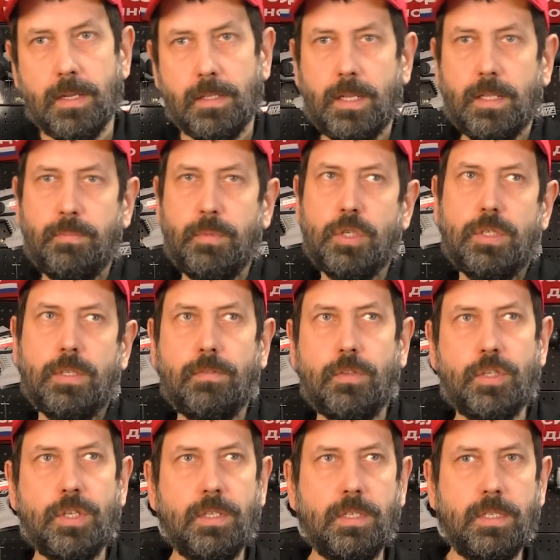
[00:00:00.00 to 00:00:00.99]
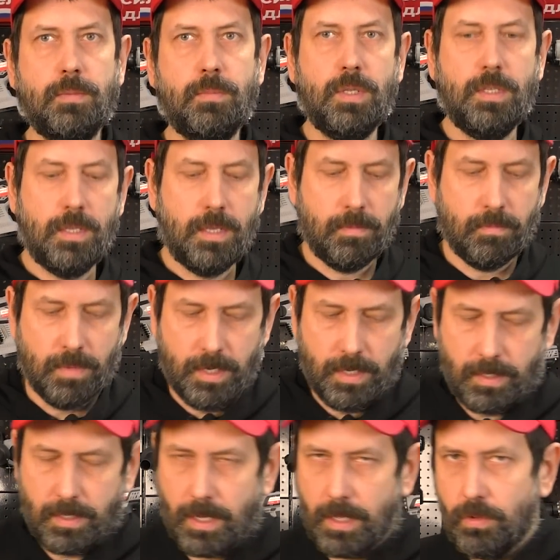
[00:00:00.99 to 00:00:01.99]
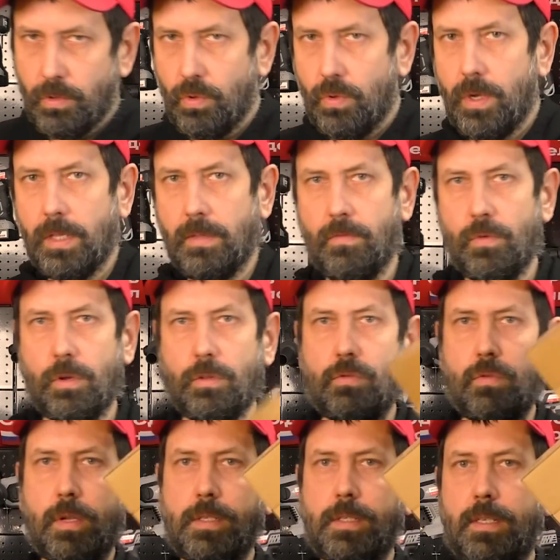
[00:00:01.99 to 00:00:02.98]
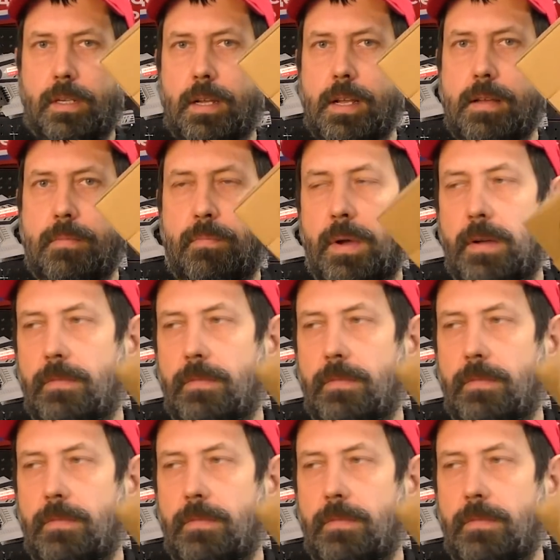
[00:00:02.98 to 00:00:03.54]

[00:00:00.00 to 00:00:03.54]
Не отпишешься в течение 7 дней, мы данную отвертку разыграем